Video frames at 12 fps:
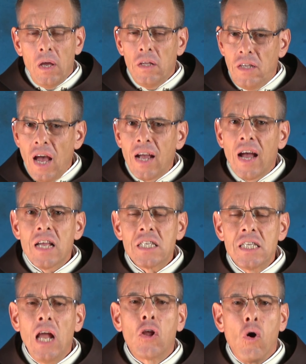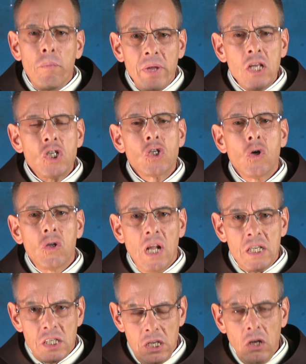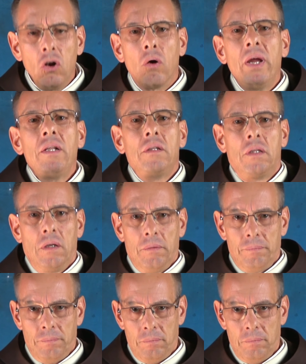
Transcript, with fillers: ya casi al comienzo del siglo XX,